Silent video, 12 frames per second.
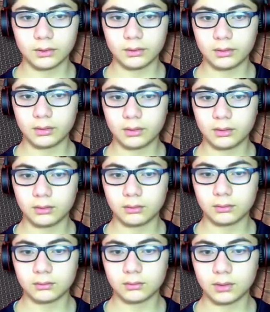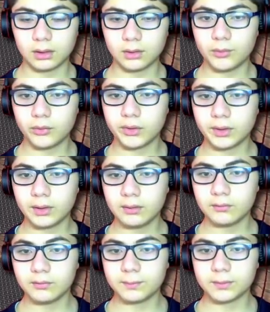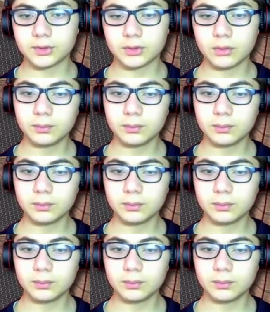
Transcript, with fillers: Ee, ana menüde Weapon